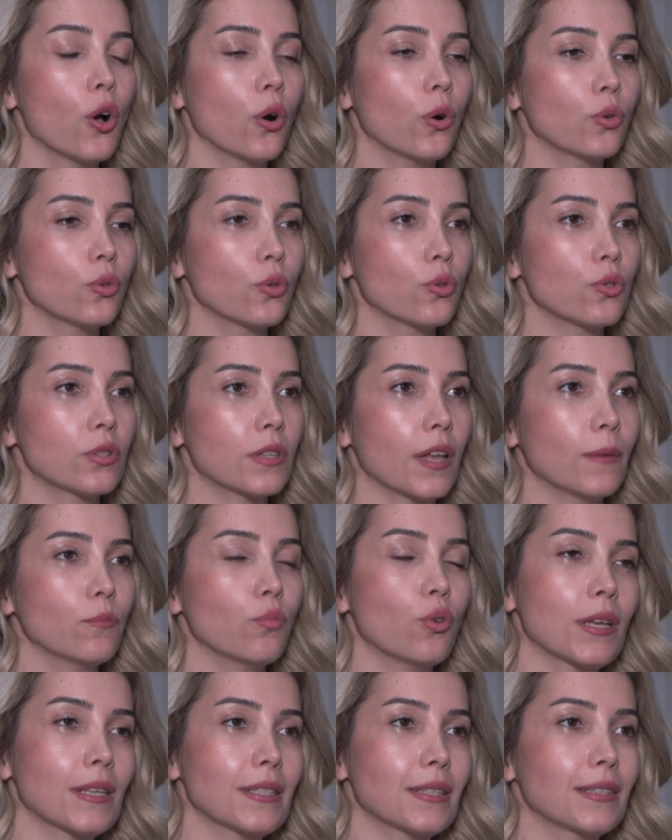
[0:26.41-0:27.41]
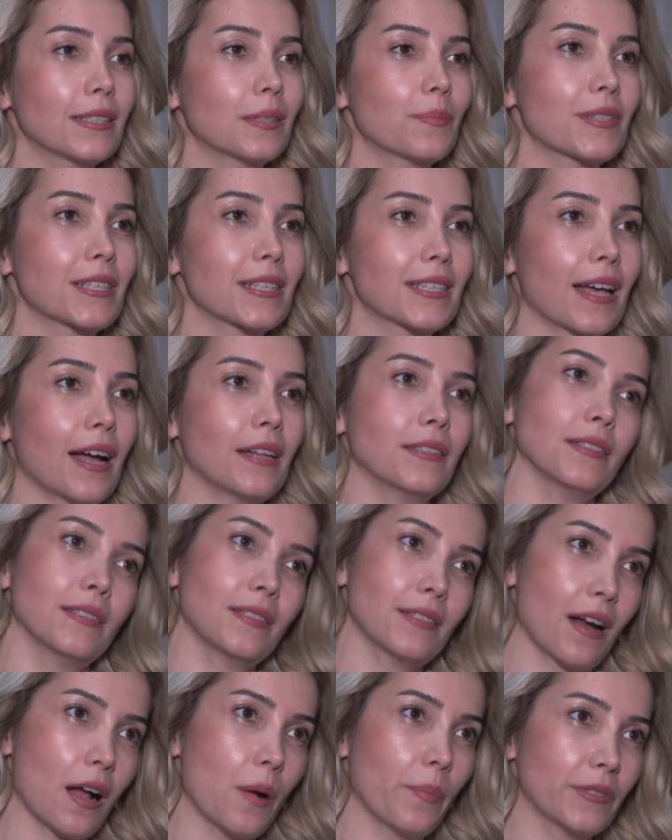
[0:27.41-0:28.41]
O yüzden bu hastalarımızın kendini
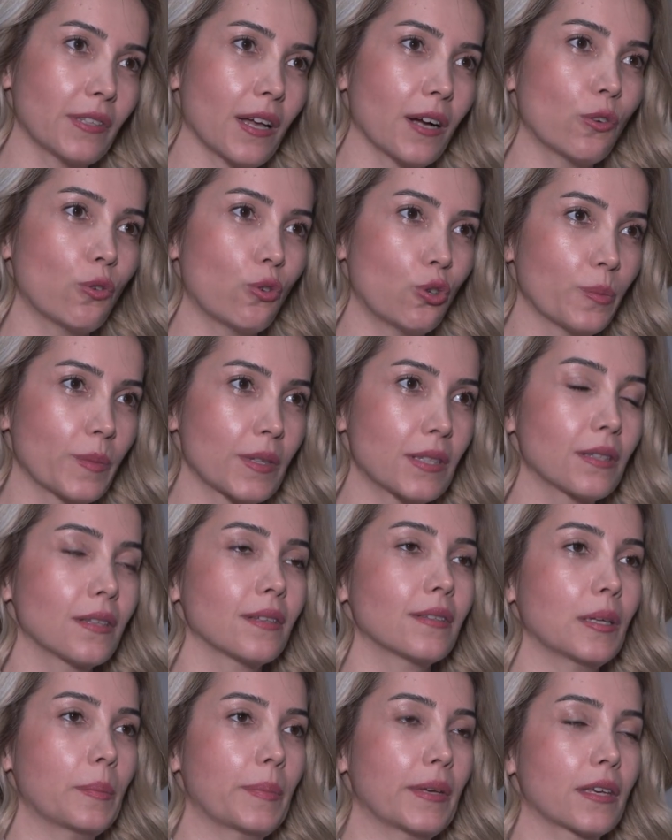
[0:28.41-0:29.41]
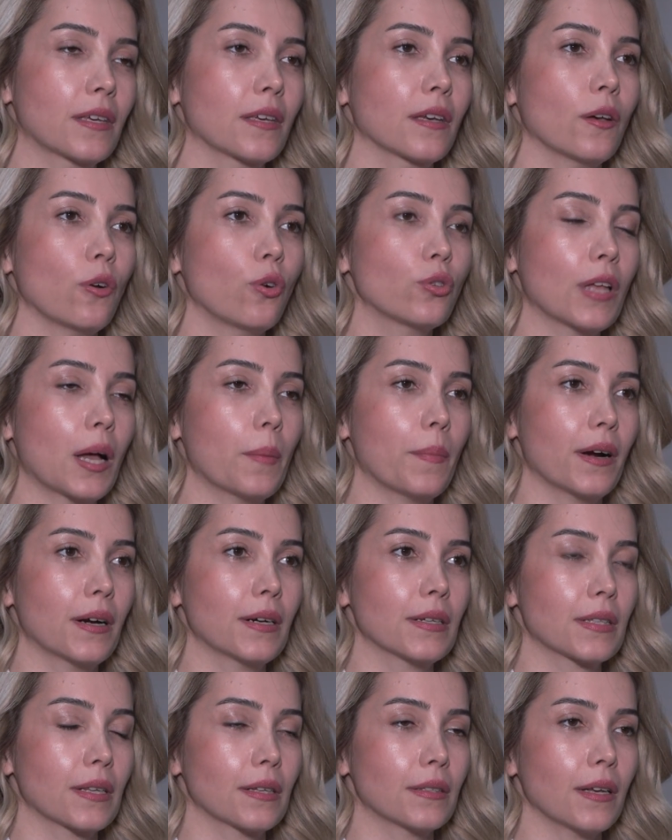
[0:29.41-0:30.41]
travmadan koruması da tabii ki önemli
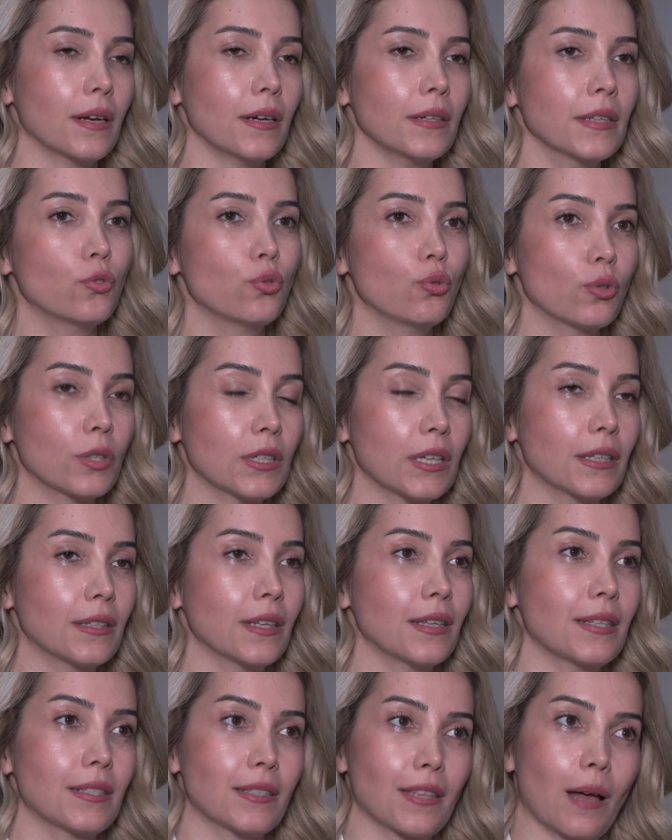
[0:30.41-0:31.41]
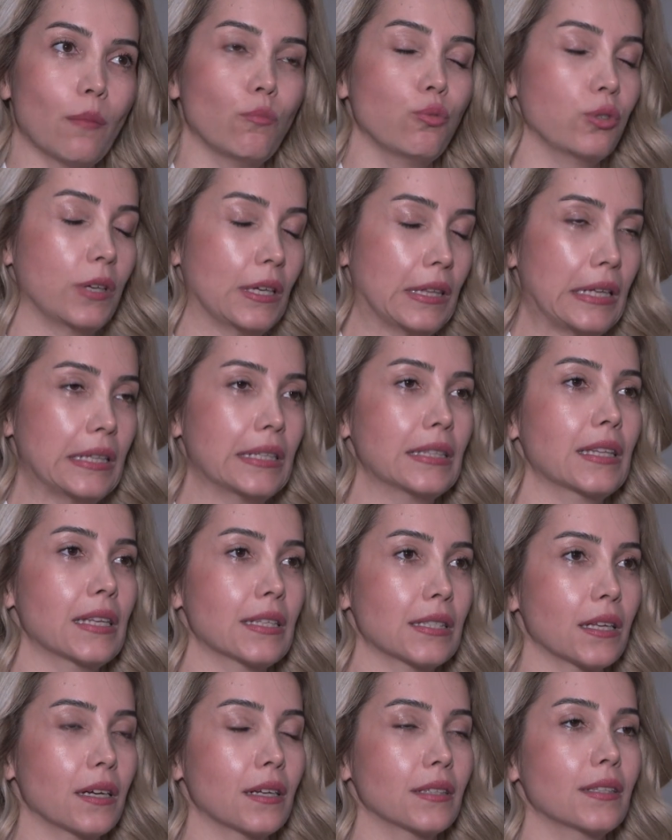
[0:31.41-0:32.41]
arz eder. Türkiye'de İstanbul
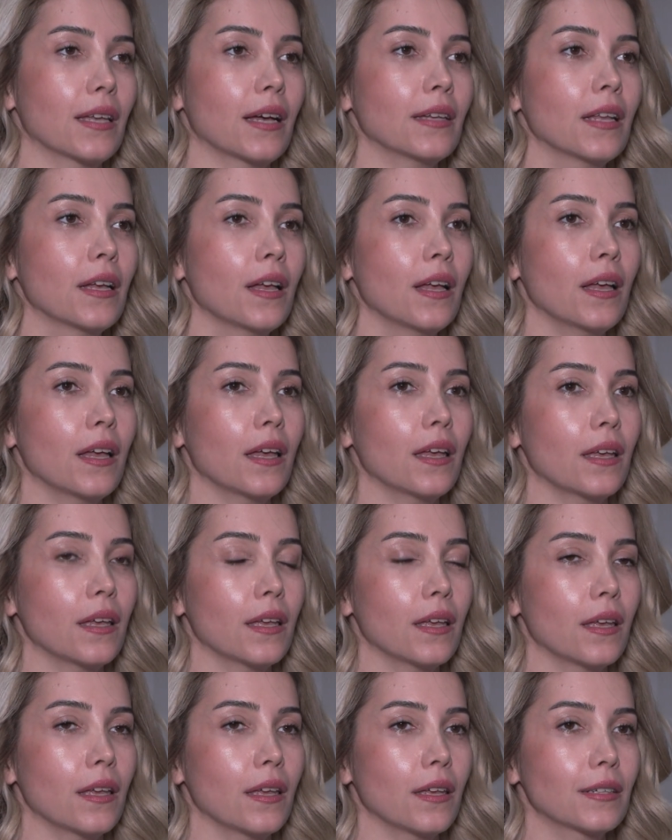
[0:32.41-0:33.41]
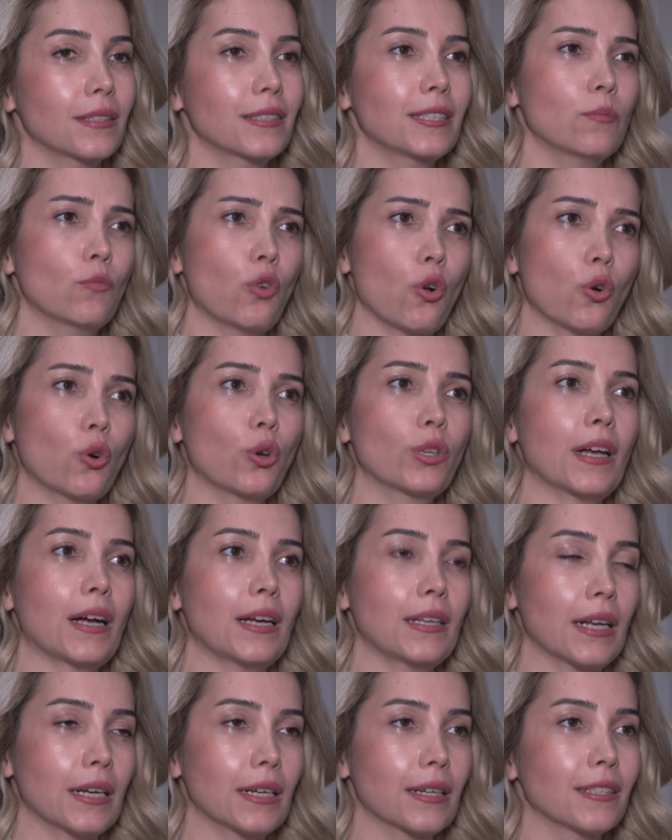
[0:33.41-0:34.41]
genelinde zaten e, Kırım Kongo ile
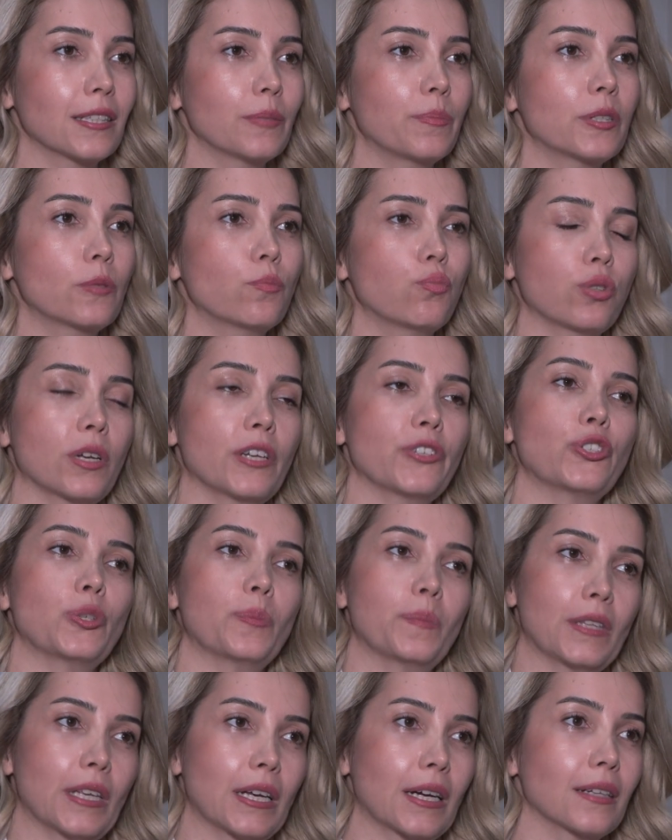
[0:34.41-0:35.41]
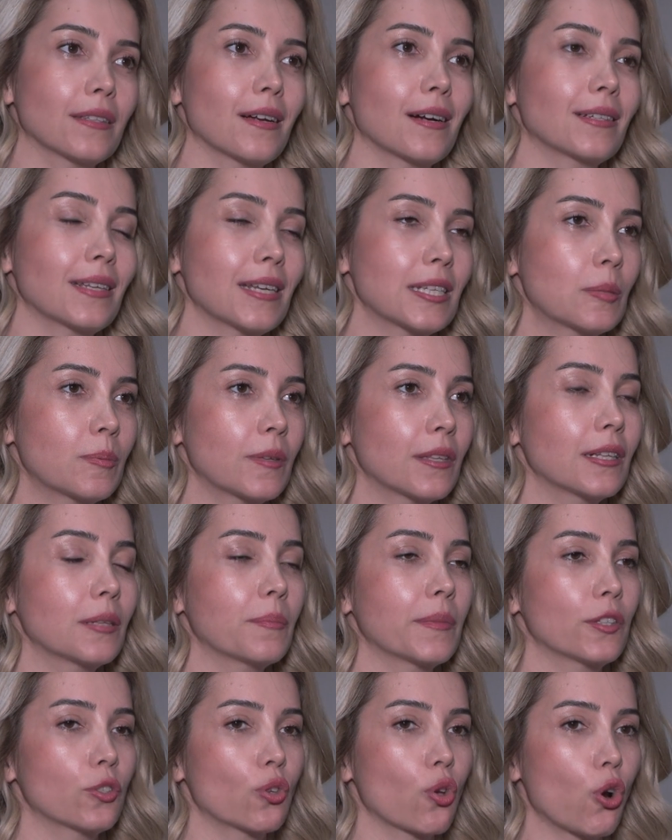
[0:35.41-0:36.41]
alakalı bir bulaş şimdiye kadar tespit
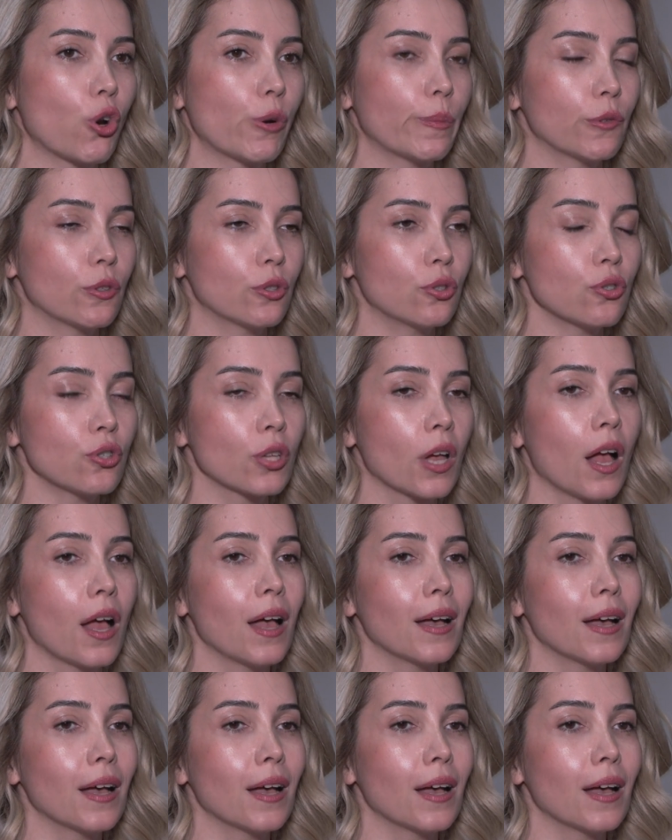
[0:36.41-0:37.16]
edilmedi görmüyoruz.